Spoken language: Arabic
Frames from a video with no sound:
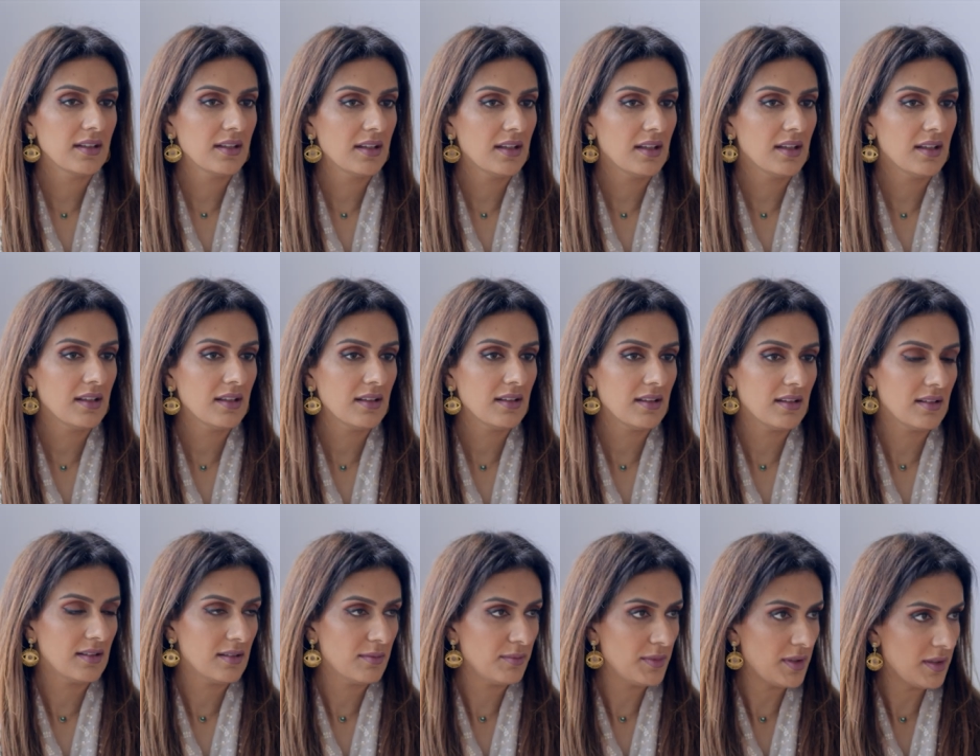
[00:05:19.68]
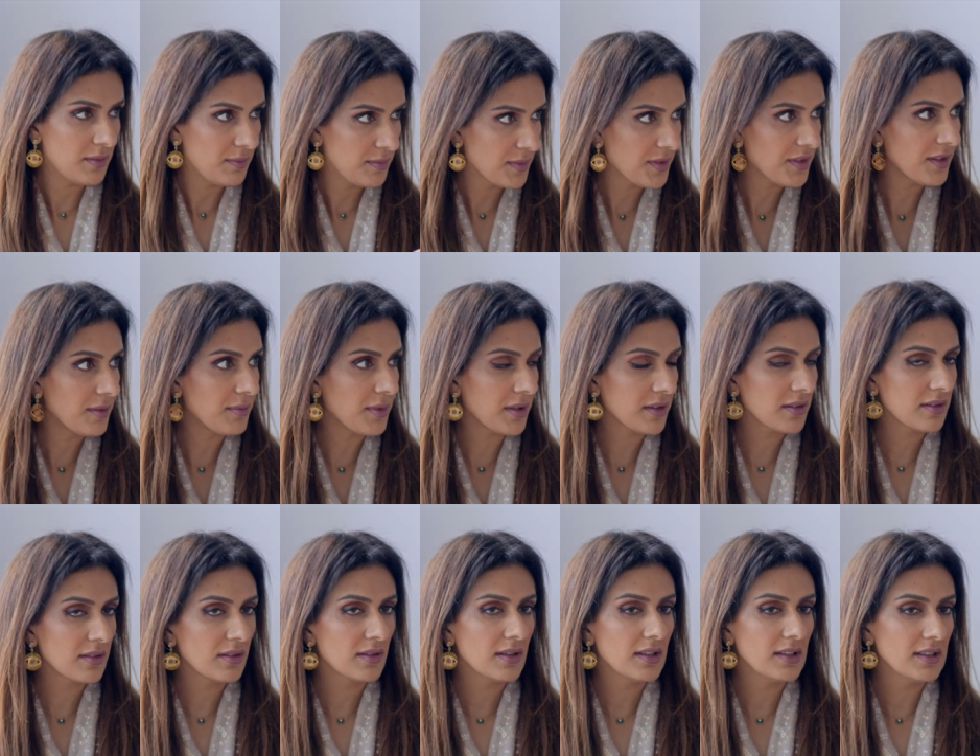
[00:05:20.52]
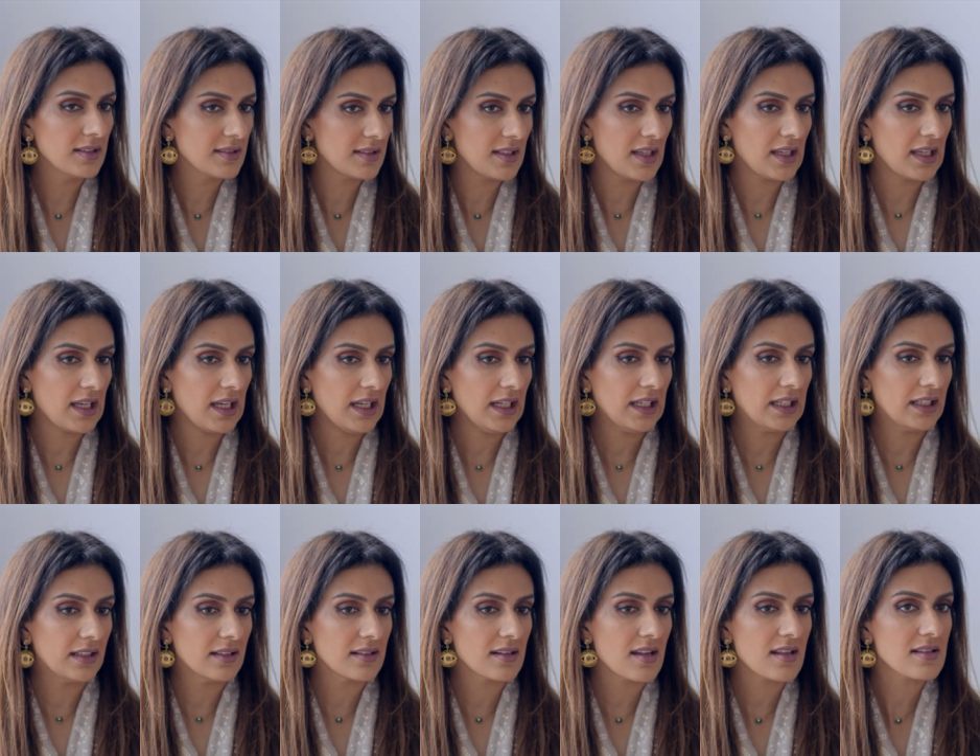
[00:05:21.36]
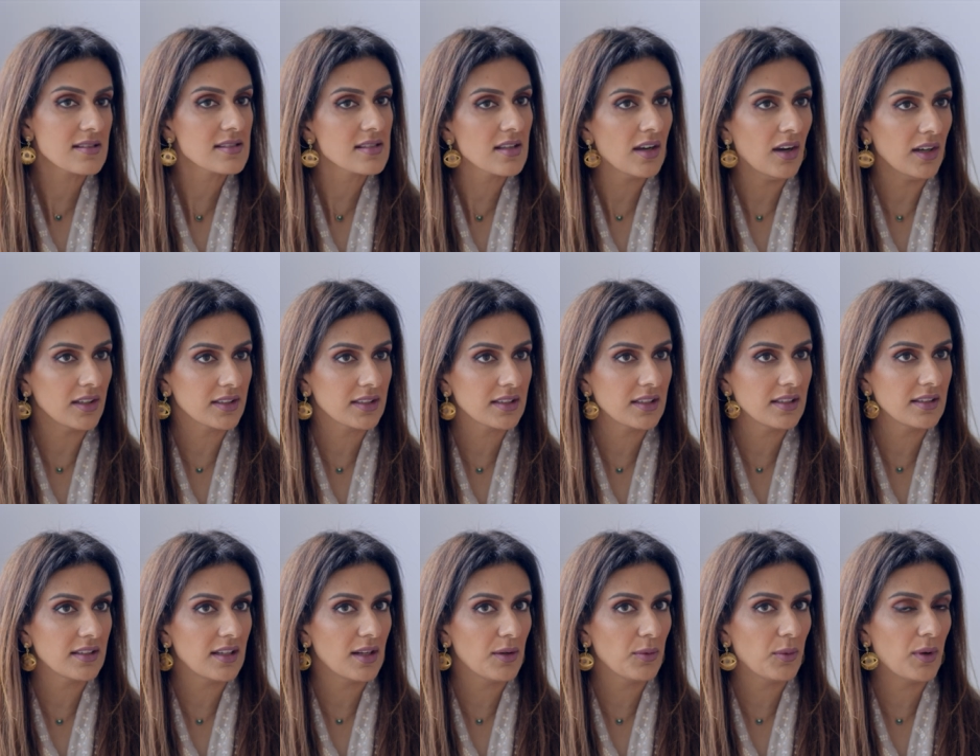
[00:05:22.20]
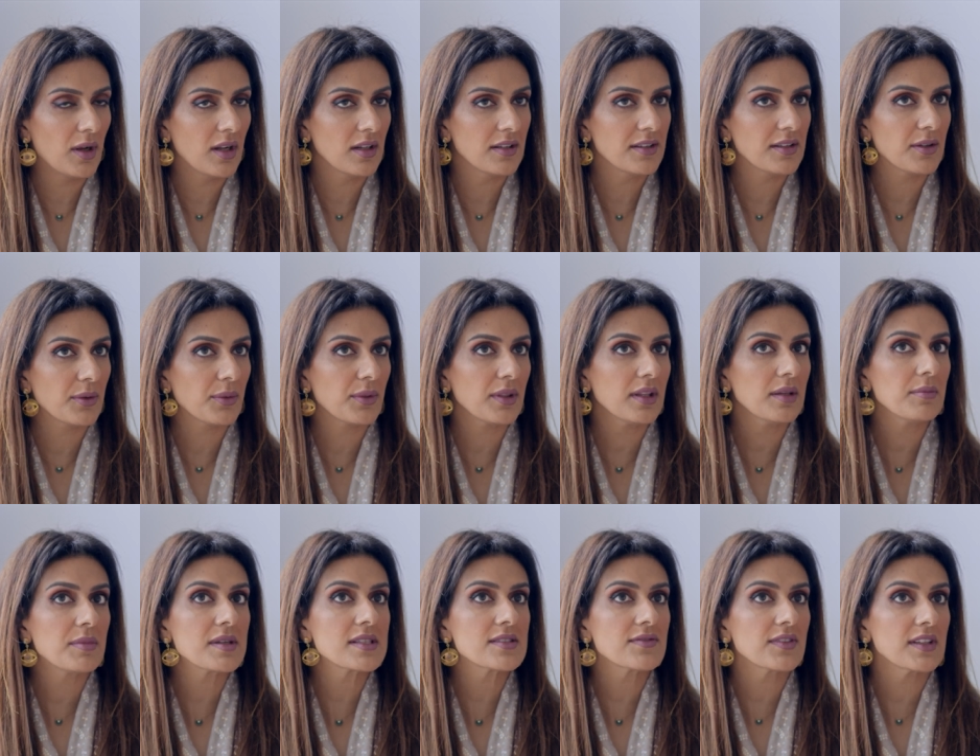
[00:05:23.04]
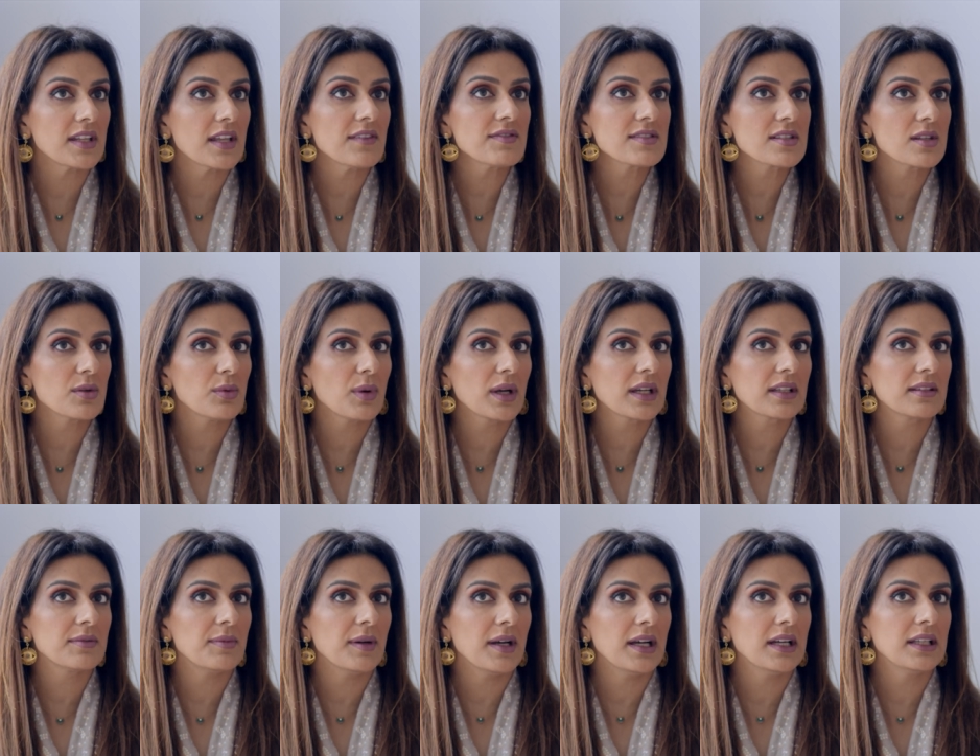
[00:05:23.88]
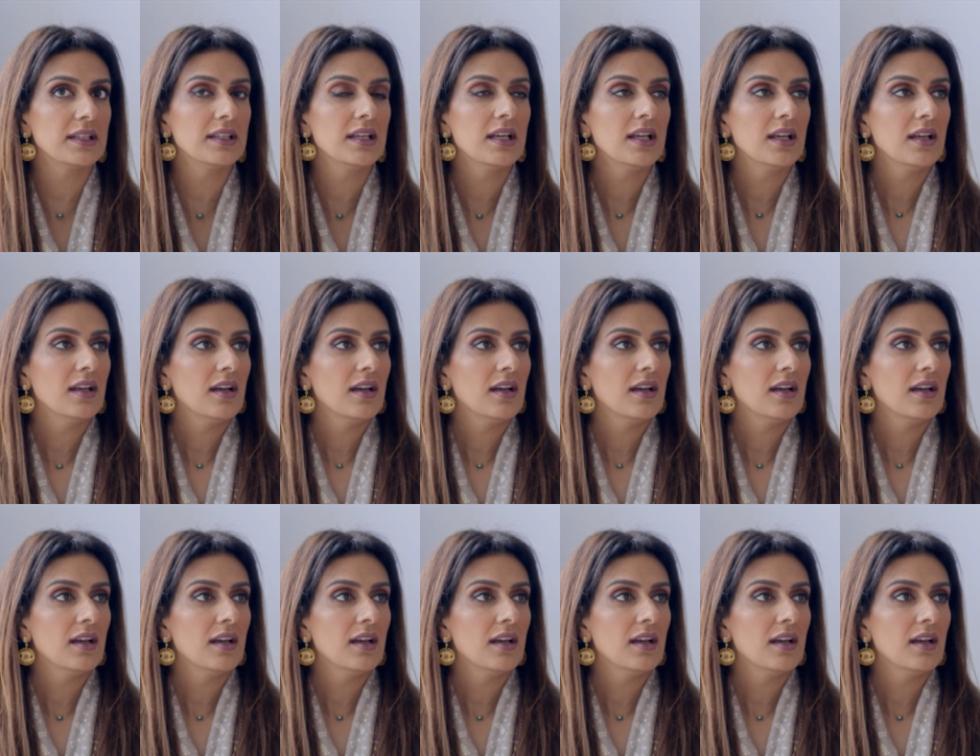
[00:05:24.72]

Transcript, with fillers: كنا آه، مثل ما قلتي الحين نساعد كنا الوالده وذي بس في نفس الوقت بعد